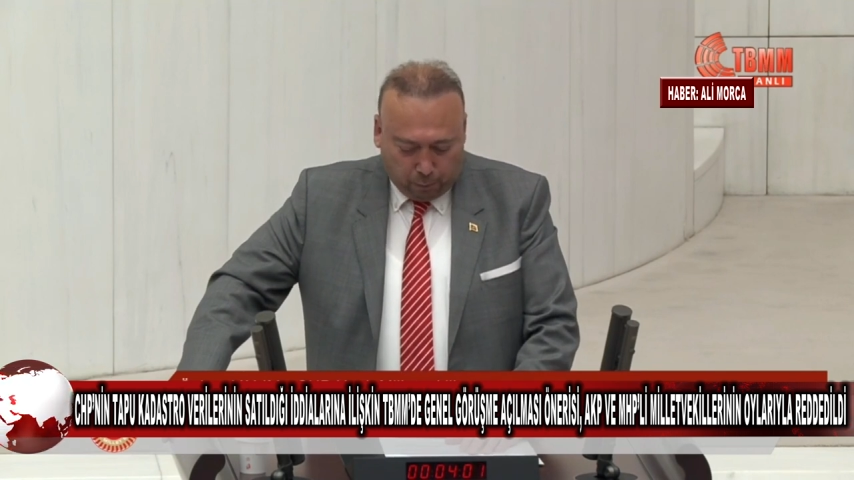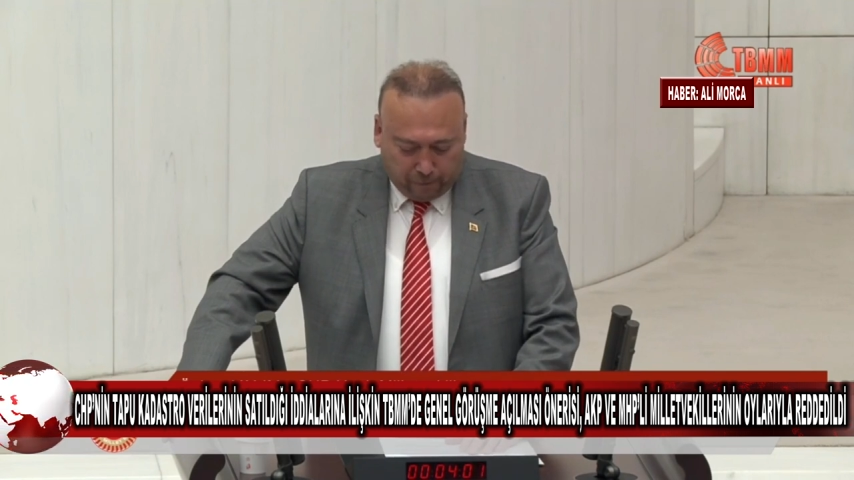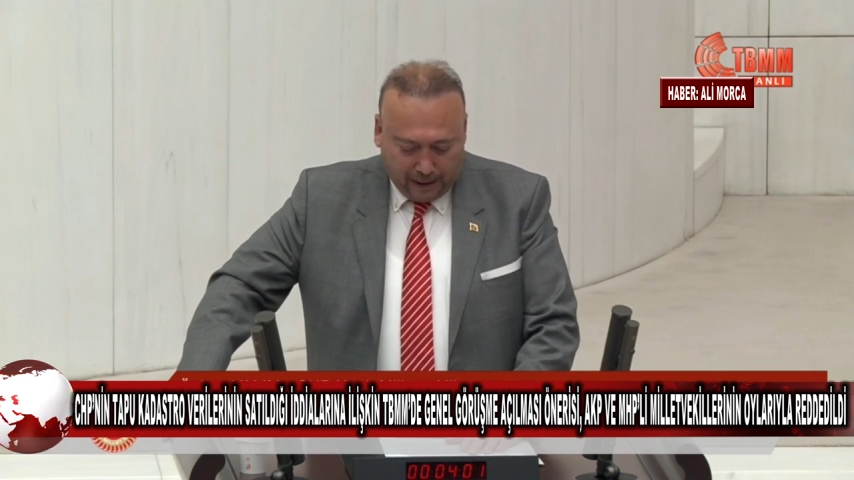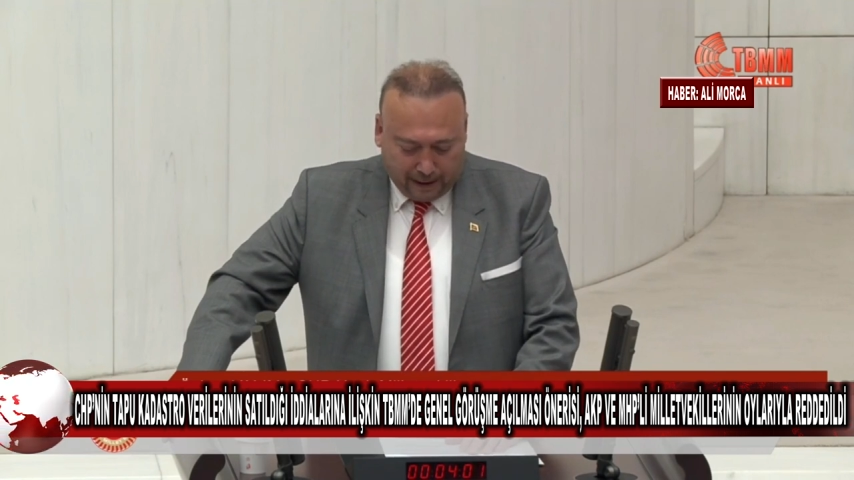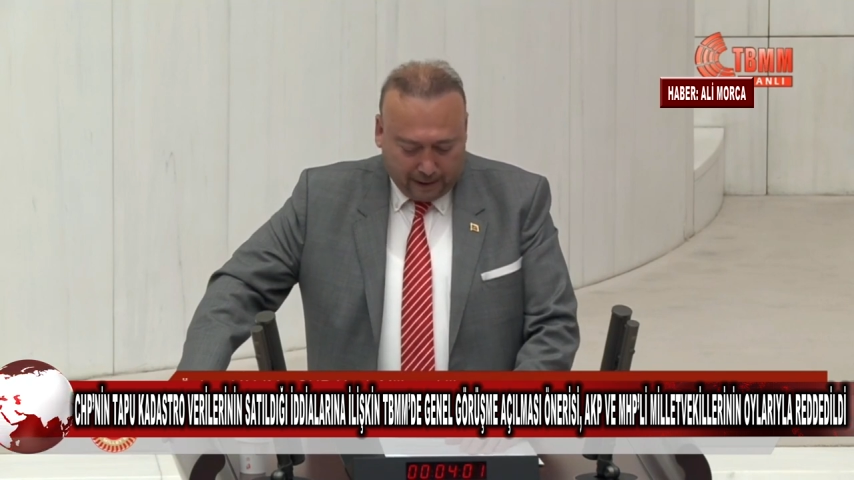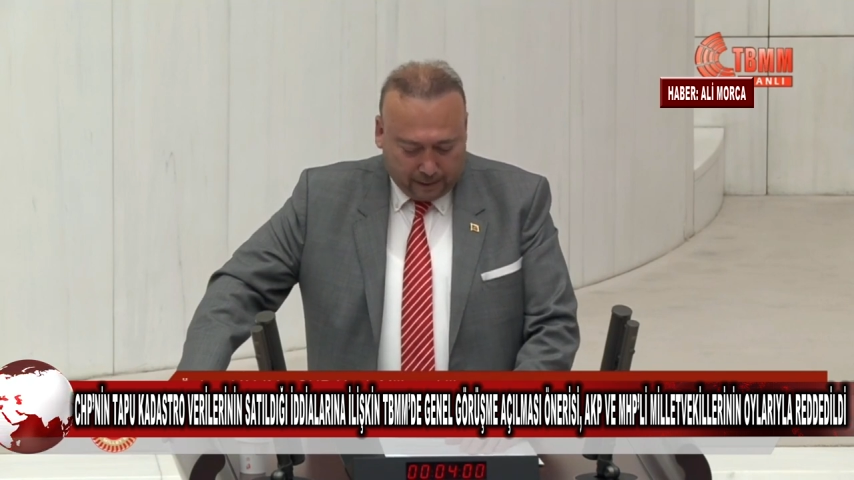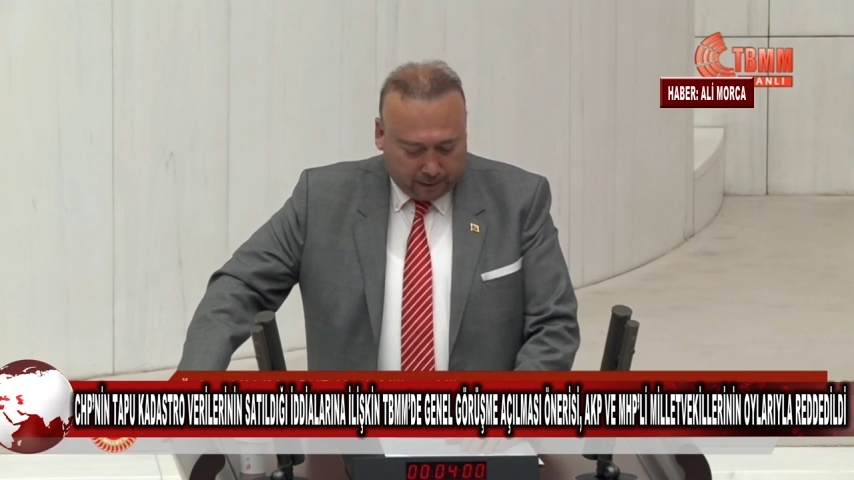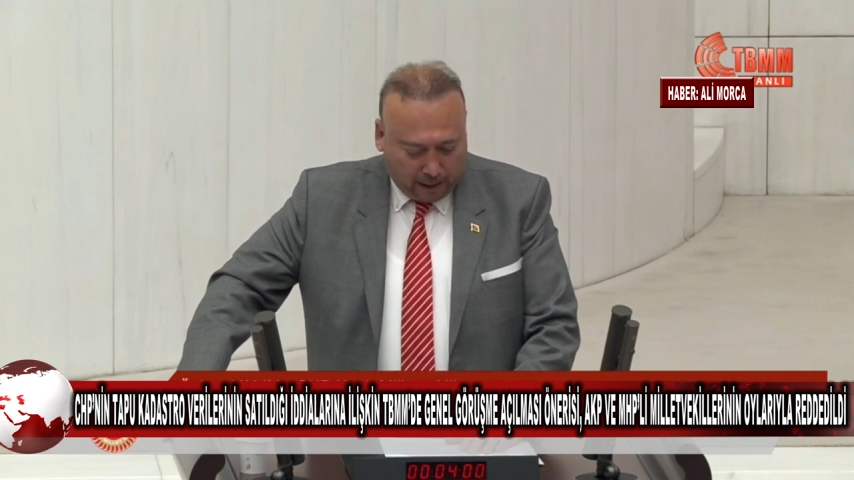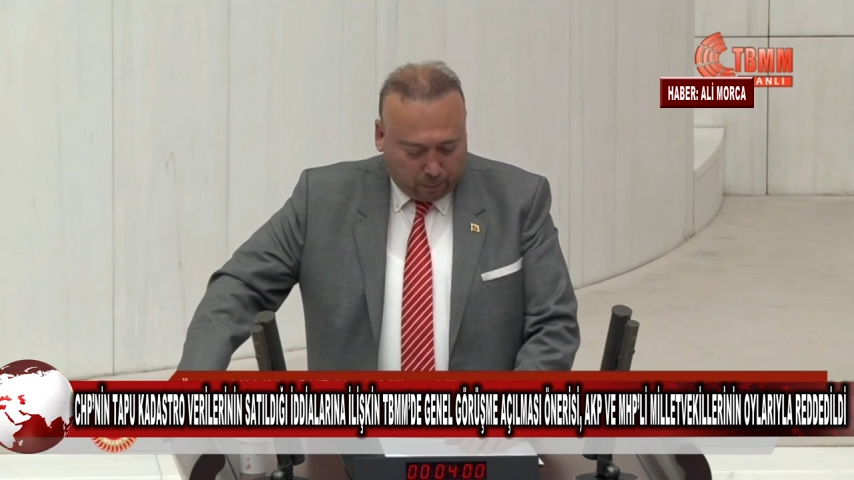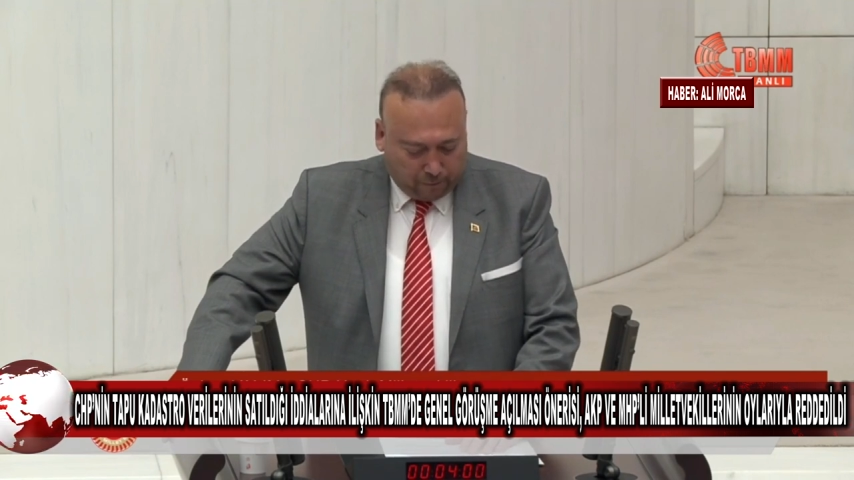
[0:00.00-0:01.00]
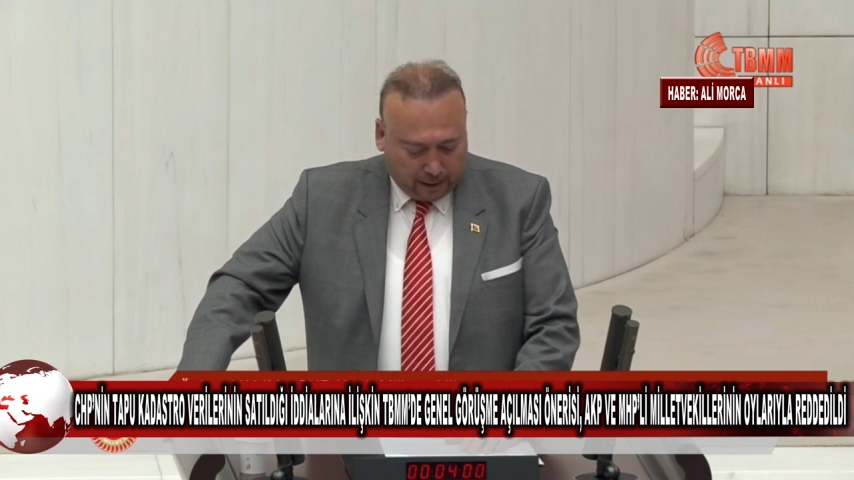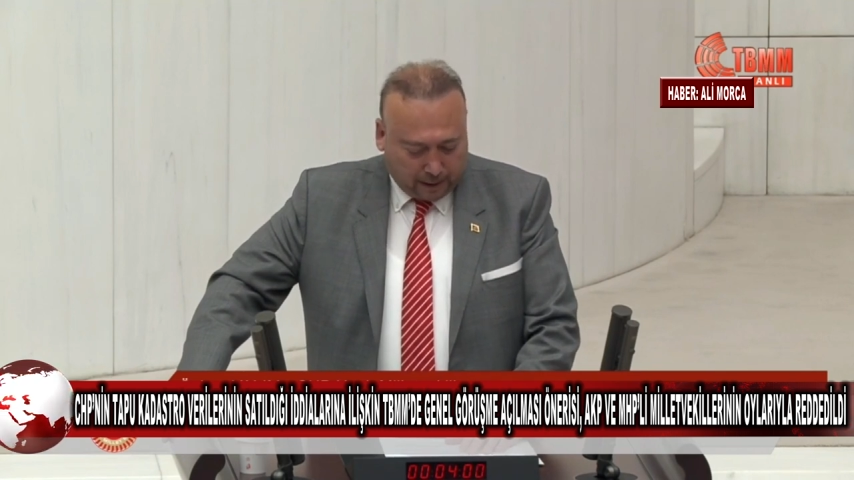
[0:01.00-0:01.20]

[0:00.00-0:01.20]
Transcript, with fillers: Bu verilerin tapu ve